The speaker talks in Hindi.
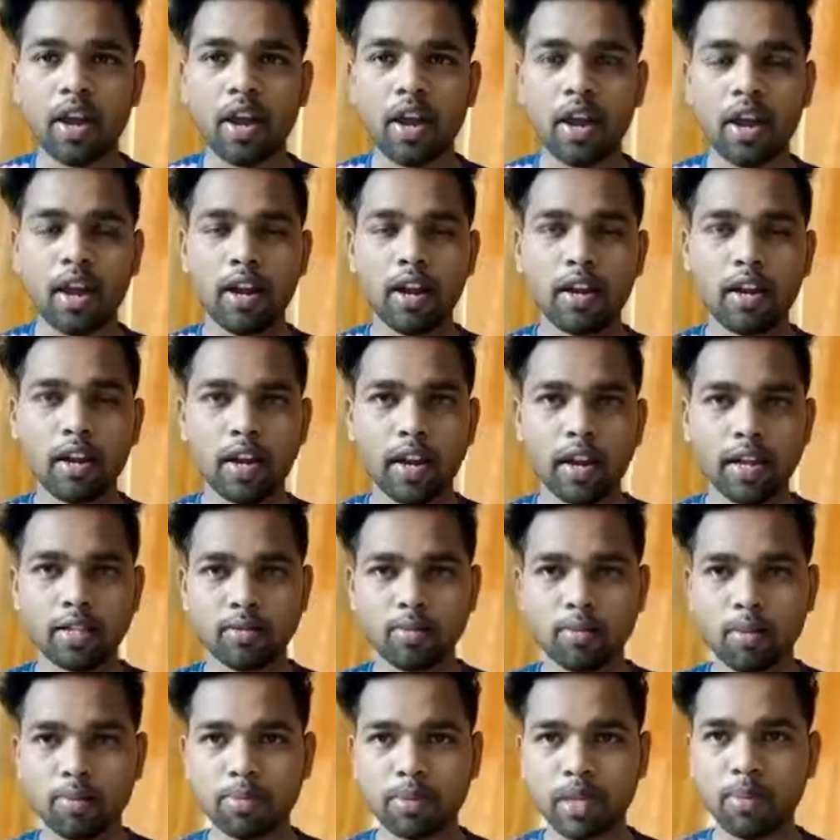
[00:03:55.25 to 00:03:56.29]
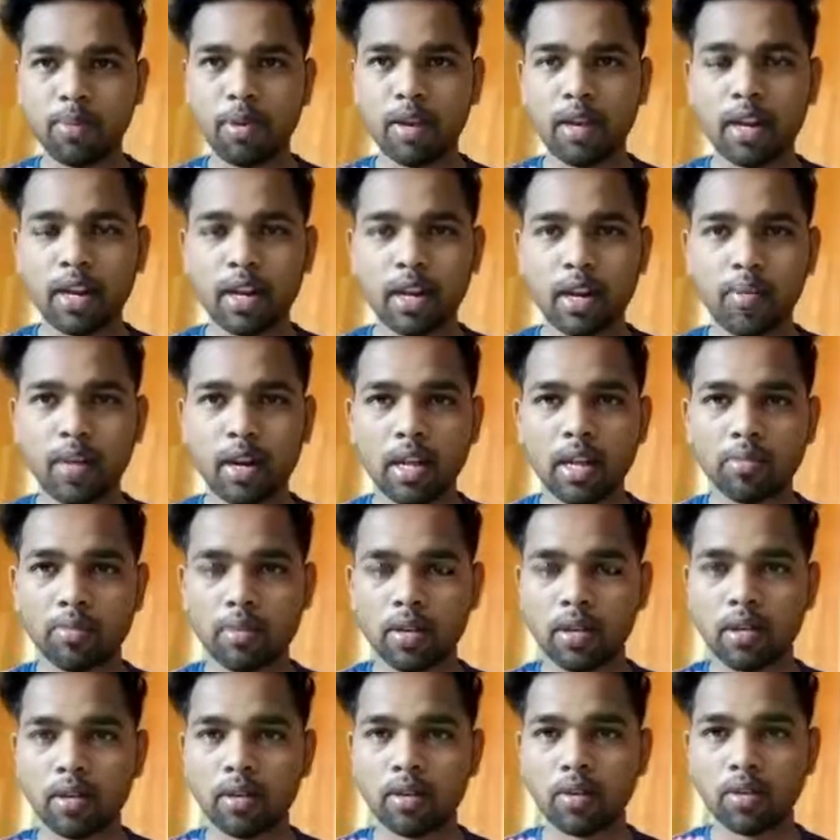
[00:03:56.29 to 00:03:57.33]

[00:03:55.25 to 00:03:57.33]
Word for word: एंड गाइस वेबसाइट बनाने के बाद मैं